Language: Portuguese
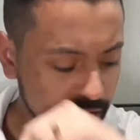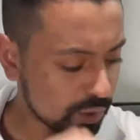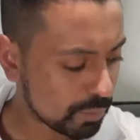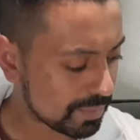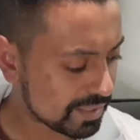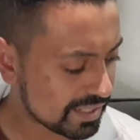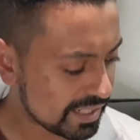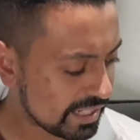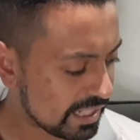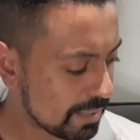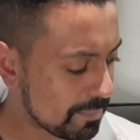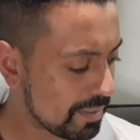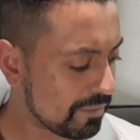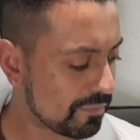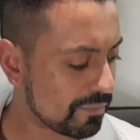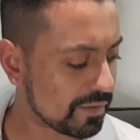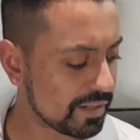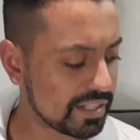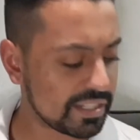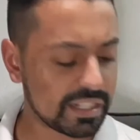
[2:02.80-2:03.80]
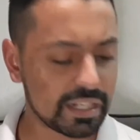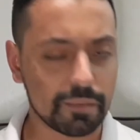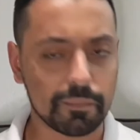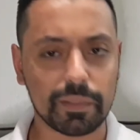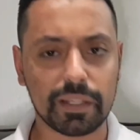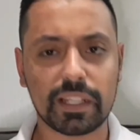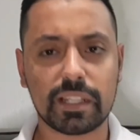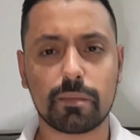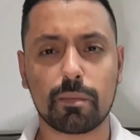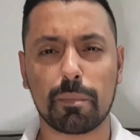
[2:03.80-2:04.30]
Tem uma saída bem fresca
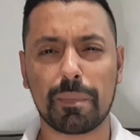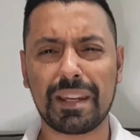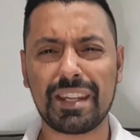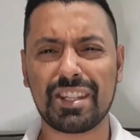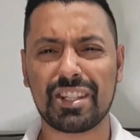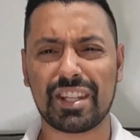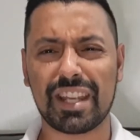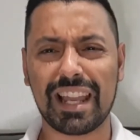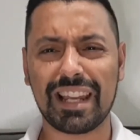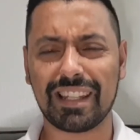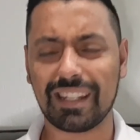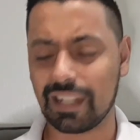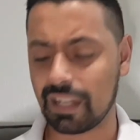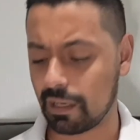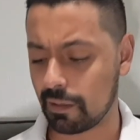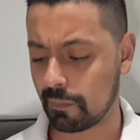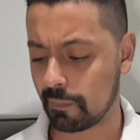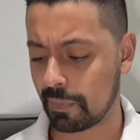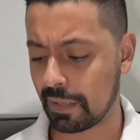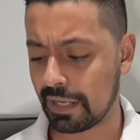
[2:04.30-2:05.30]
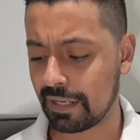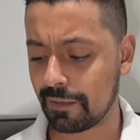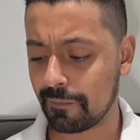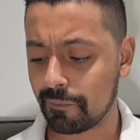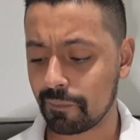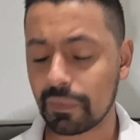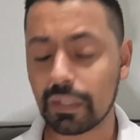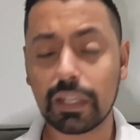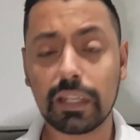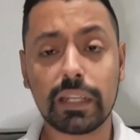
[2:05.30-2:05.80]
mesmo, bem gélida na pele.